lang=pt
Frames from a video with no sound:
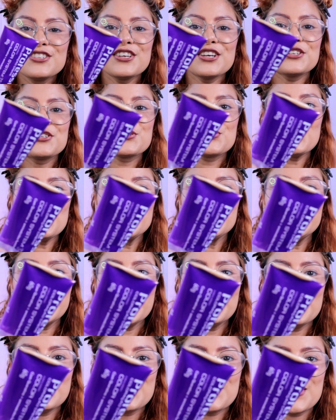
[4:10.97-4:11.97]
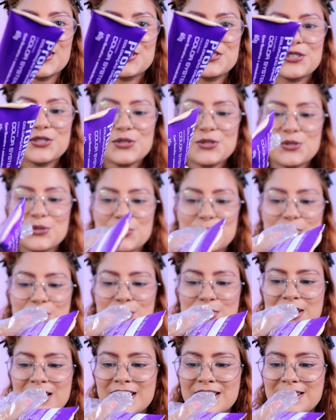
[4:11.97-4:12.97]
Gente, cortei, ó, com a
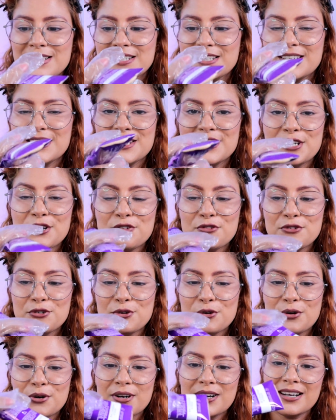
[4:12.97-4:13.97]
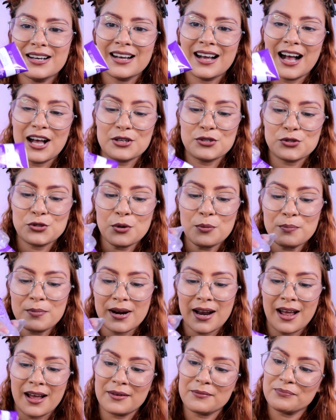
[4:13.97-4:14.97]
tesoura e eu vou
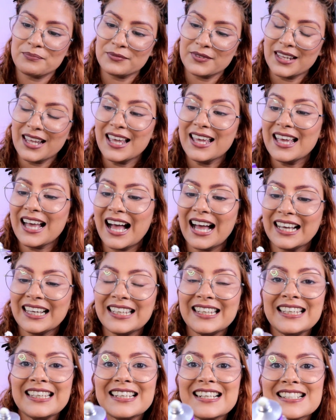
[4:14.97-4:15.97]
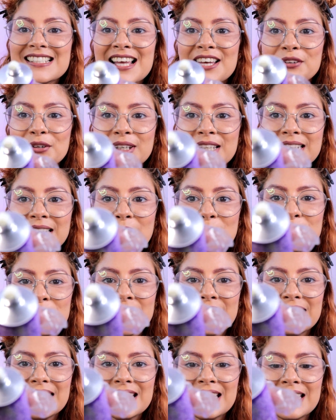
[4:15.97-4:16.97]
assoprar. Aqui, engraçado, aqui tá
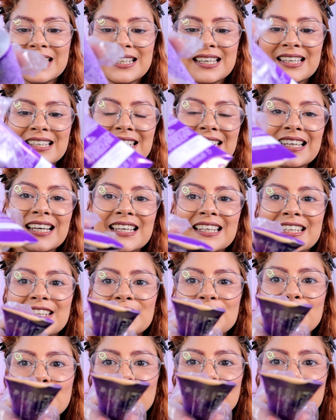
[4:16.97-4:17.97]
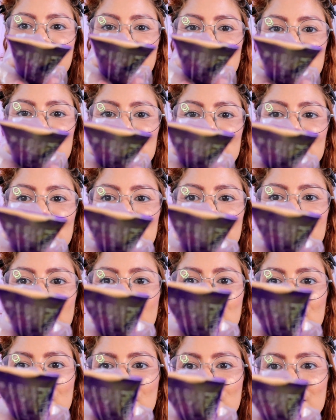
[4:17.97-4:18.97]
branquinha e aqui, ó, no fundo
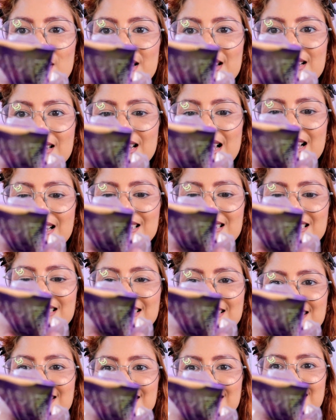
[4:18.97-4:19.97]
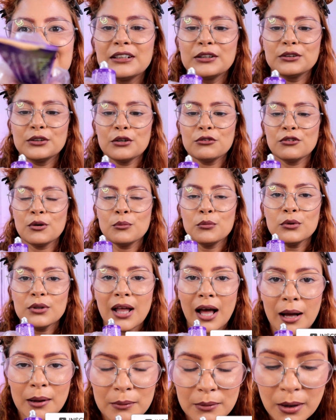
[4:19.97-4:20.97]
tá meio amarelada. Então vamos
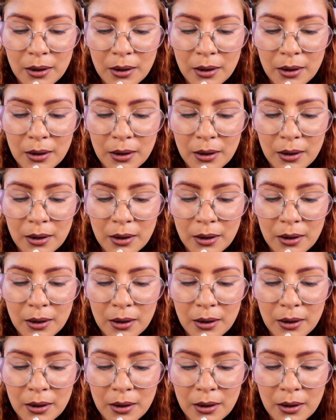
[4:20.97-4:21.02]
lá.